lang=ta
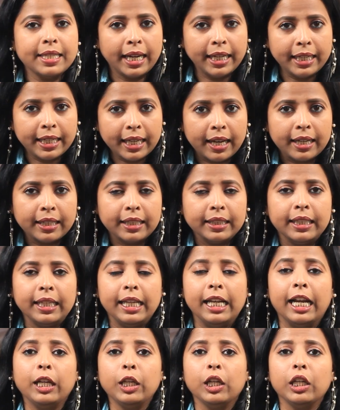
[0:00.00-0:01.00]
செட் ஆகுது
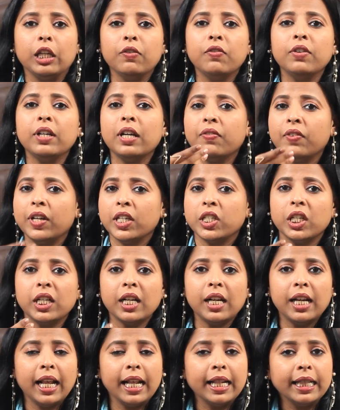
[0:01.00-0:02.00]
இல்லாட்டி இவங்க
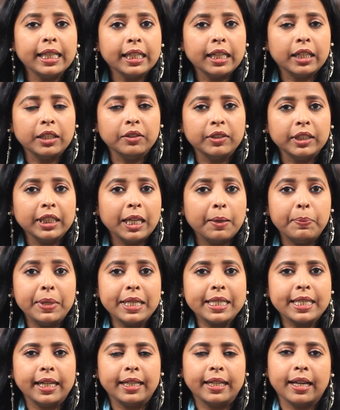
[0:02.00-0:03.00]
வெஜனல் ஹெல்த்துக்கு அது வந்து
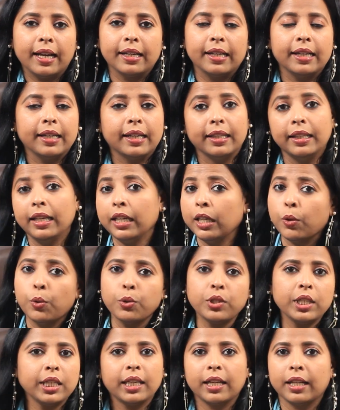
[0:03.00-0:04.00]
எப்படி செட் ஆகுங்கிறத
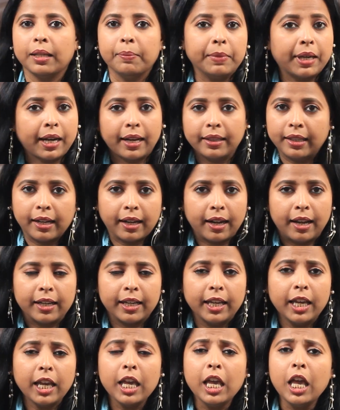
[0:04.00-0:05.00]
யோசிக்கிறத
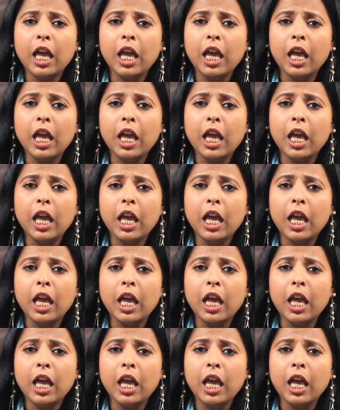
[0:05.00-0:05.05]
மறந்துடுறாங்க